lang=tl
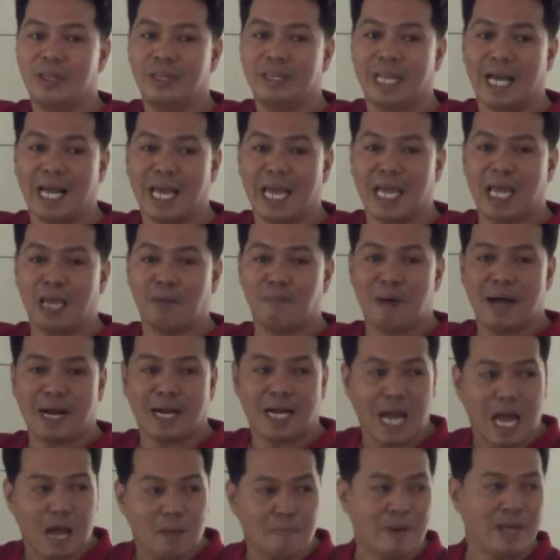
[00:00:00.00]

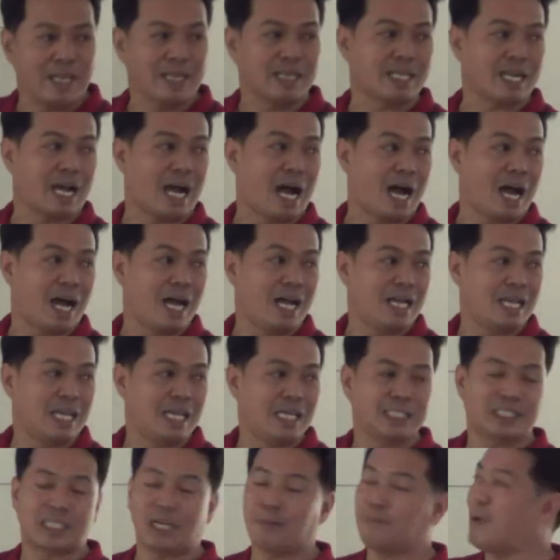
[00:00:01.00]
nakikipaglaban ka
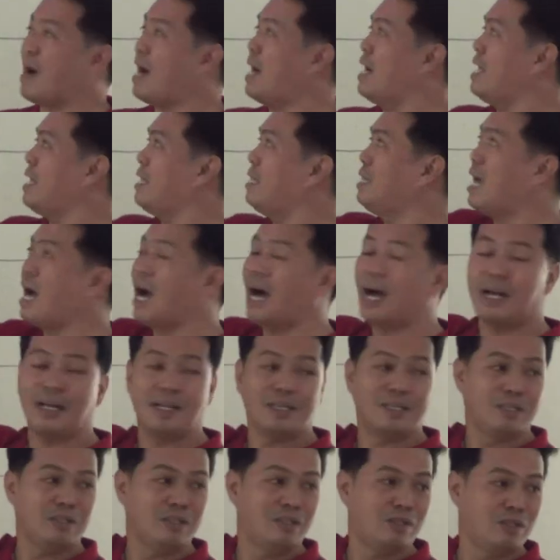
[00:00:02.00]
sa panig ng
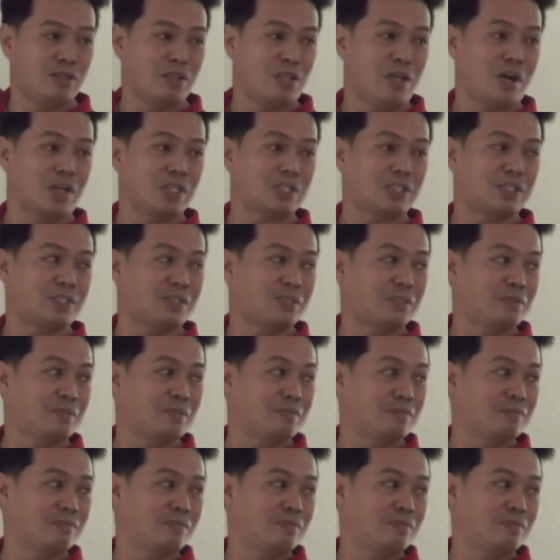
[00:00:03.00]
Diyos.